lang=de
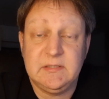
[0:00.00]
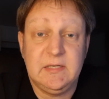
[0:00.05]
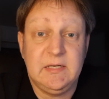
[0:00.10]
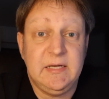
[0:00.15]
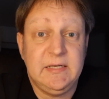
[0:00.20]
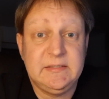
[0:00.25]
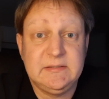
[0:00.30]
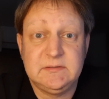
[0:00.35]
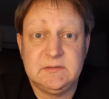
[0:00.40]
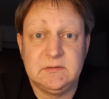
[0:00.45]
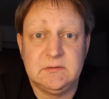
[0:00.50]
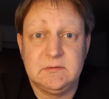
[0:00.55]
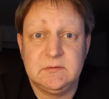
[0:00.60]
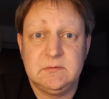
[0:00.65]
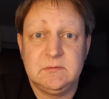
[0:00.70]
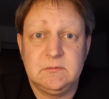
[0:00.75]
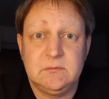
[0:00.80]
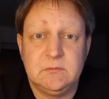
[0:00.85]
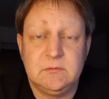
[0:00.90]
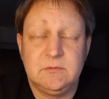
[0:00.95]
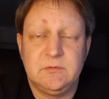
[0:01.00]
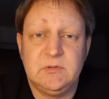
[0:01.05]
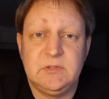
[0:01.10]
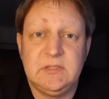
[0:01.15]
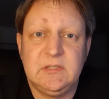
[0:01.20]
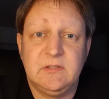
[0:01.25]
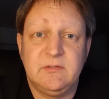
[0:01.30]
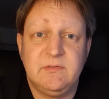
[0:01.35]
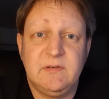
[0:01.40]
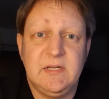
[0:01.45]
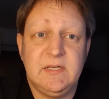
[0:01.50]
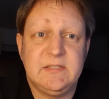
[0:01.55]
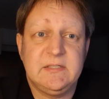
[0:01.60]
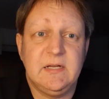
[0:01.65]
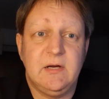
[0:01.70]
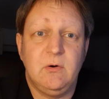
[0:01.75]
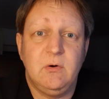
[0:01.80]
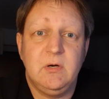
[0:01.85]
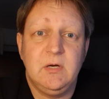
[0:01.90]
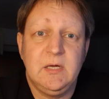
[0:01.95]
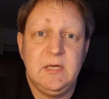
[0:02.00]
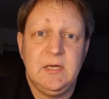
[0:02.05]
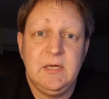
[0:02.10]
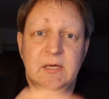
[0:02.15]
alleine sind und für die das vielleicht auch